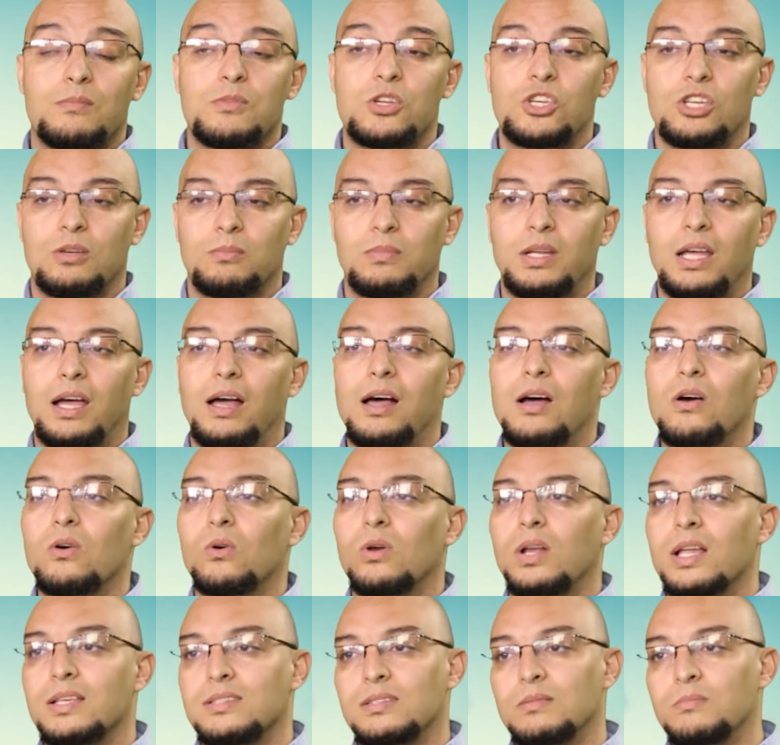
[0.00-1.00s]
ماشي مليحه
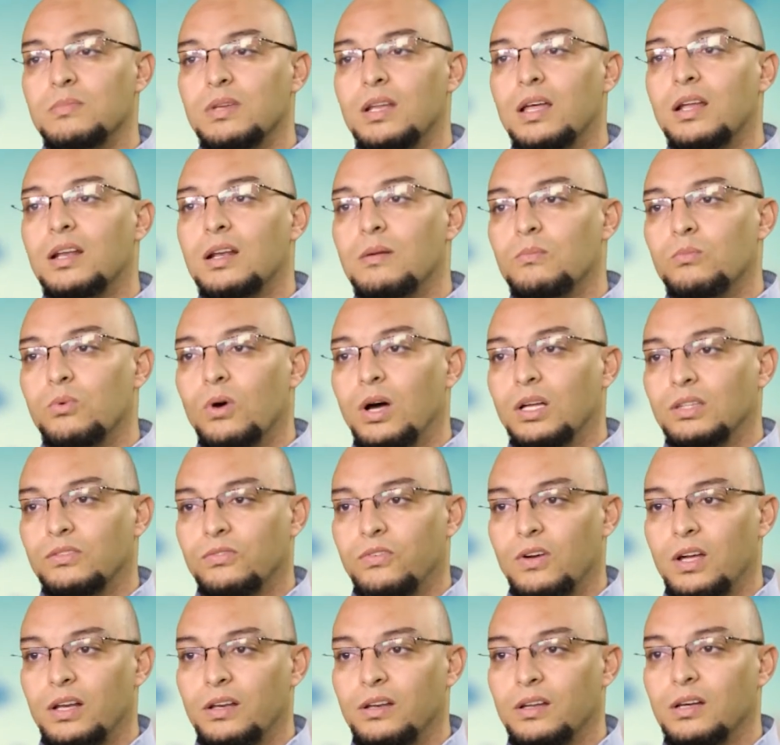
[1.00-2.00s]
ولازم نربوا
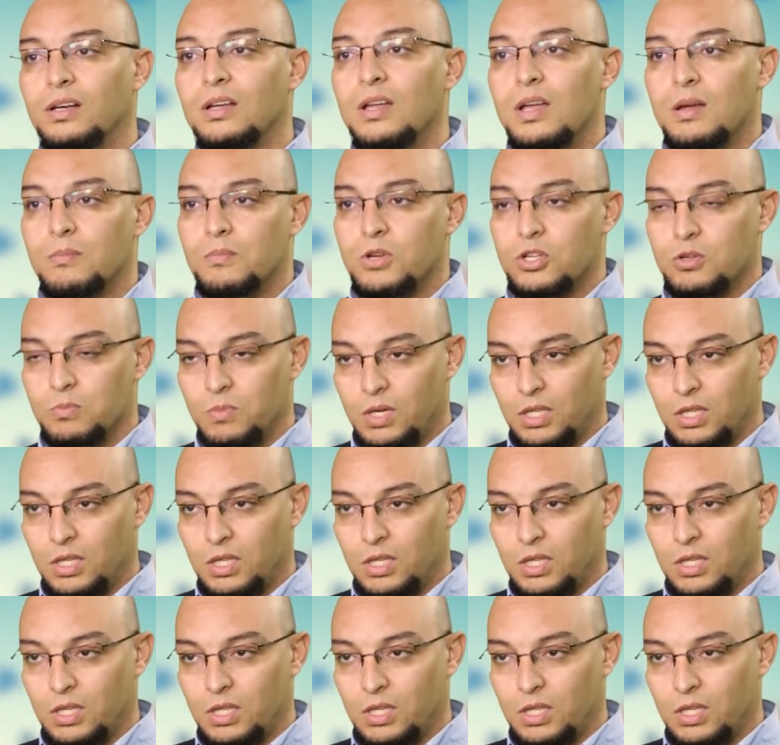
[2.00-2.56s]
اطفالنا باش